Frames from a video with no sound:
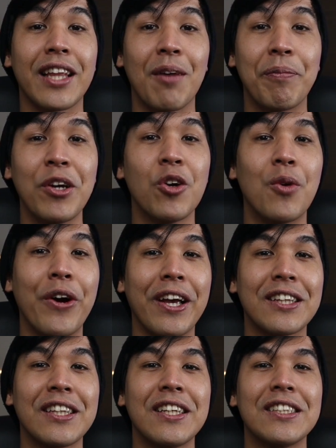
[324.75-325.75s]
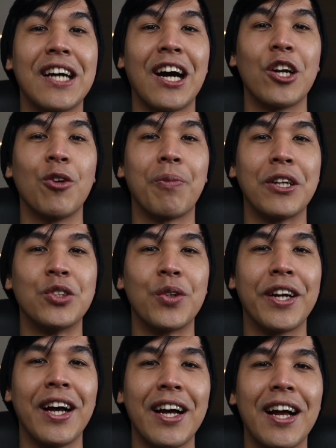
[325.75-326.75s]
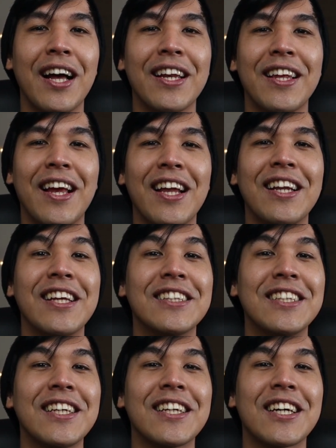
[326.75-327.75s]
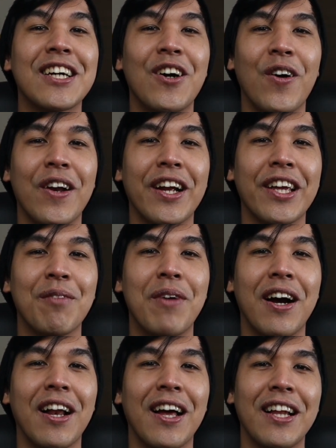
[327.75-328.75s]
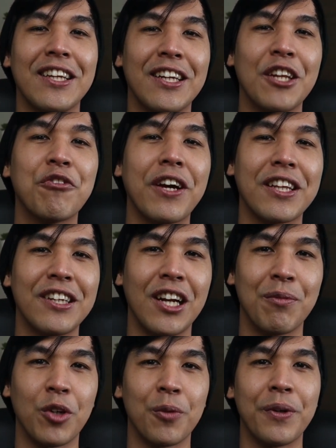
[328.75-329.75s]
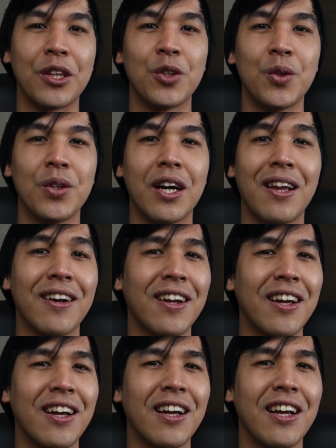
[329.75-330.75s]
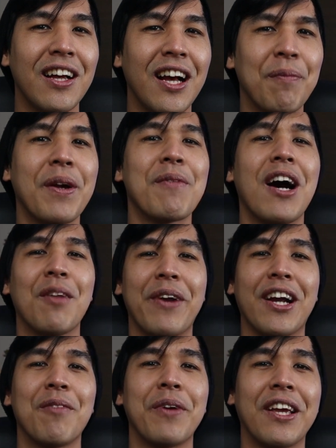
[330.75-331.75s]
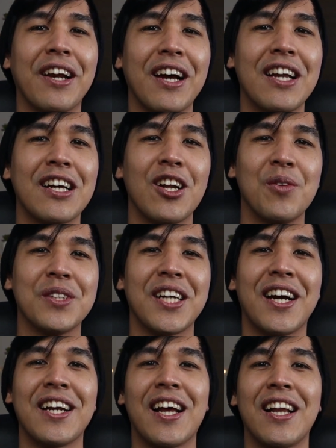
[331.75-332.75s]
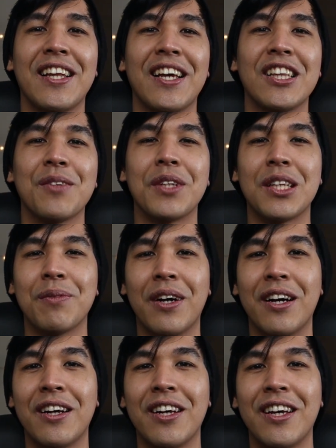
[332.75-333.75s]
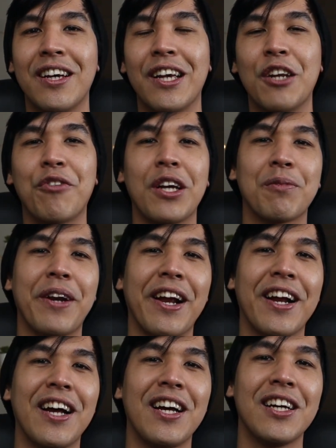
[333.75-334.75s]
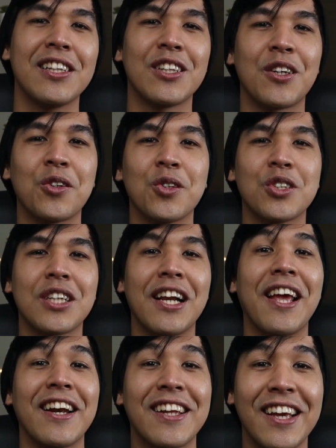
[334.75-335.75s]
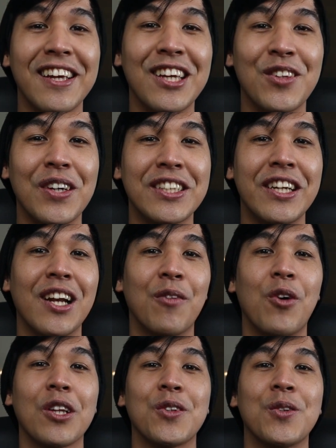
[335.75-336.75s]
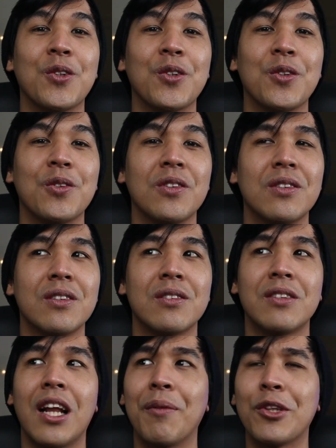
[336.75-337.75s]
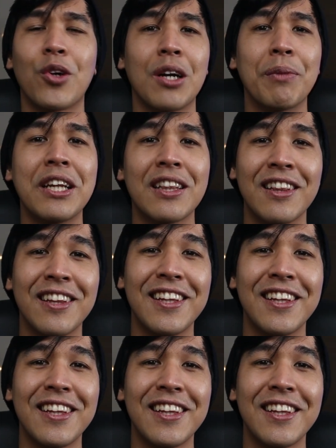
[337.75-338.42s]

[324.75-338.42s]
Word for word: Tapi gue mau ngingetin, jangan lupa juga kalian izin ke orang yang bakal kalian invite ke dalam grup itu, karena apa yang bakal mereka pikirkan kalau misalkan kalian tiba-tiba invite mereka, terus kalian kick gitu aja dalam waktu, dalam hitungan menit,